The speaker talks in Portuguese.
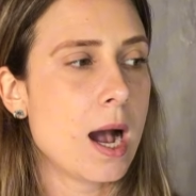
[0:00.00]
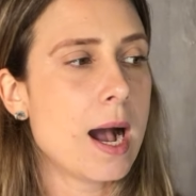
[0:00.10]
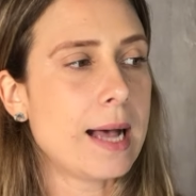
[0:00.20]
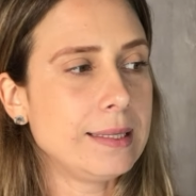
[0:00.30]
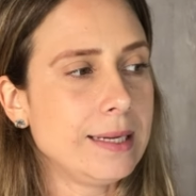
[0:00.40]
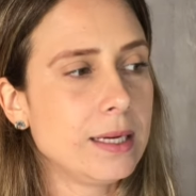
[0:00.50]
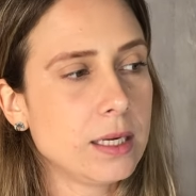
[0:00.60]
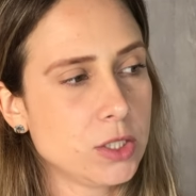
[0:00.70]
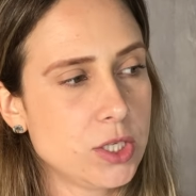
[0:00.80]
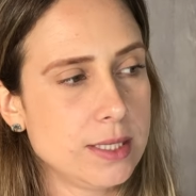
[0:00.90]

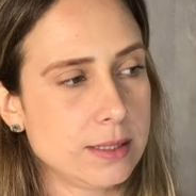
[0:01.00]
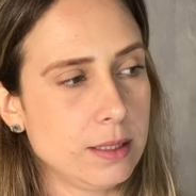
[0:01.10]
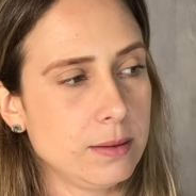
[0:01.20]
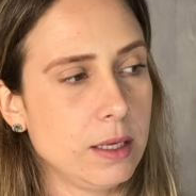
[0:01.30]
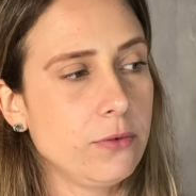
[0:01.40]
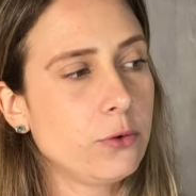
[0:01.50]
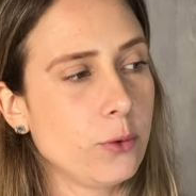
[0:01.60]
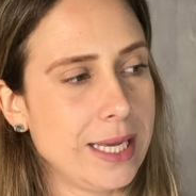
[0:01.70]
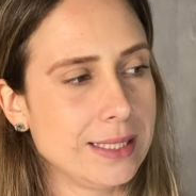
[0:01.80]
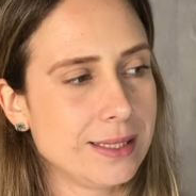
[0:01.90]
Adriana Thyssen,
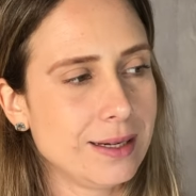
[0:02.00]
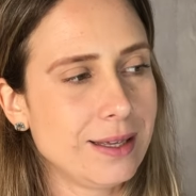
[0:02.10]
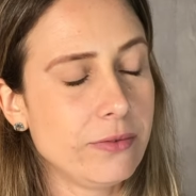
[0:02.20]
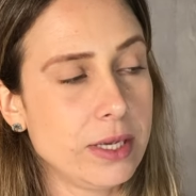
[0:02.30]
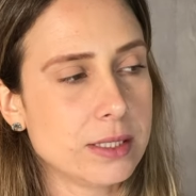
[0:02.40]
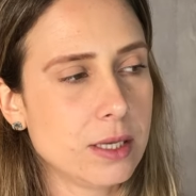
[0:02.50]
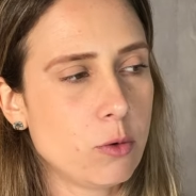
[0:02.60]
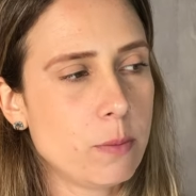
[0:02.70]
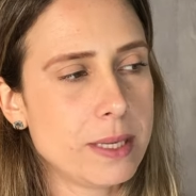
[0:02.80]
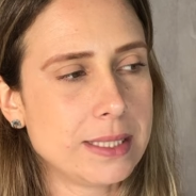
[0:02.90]
influencer que venceu
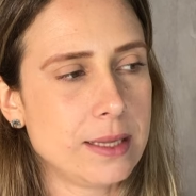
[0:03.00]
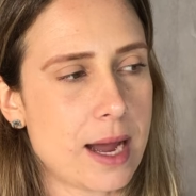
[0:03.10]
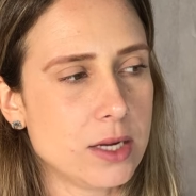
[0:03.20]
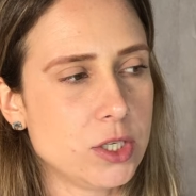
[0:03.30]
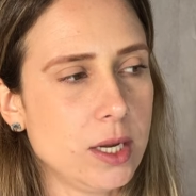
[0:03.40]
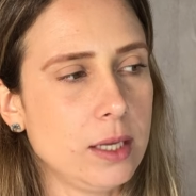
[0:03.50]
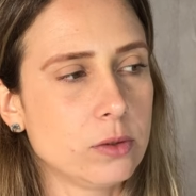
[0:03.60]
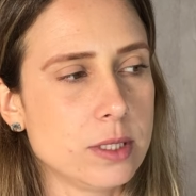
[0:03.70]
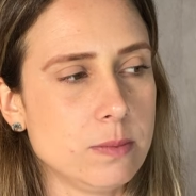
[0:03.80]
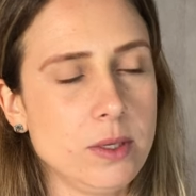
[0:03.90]
obesidade em
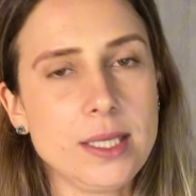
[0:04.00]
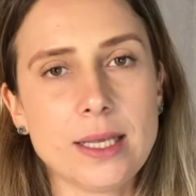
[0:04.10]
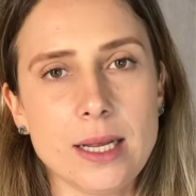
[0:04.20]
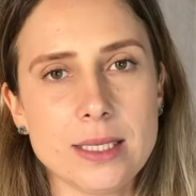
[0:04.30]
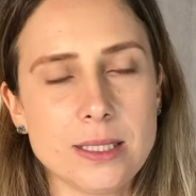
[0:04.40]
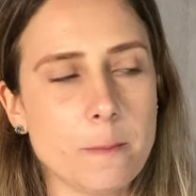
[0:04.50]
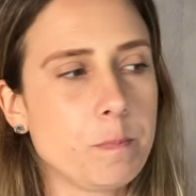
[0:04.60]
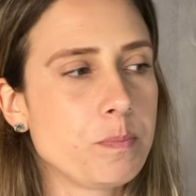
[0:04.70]
2013,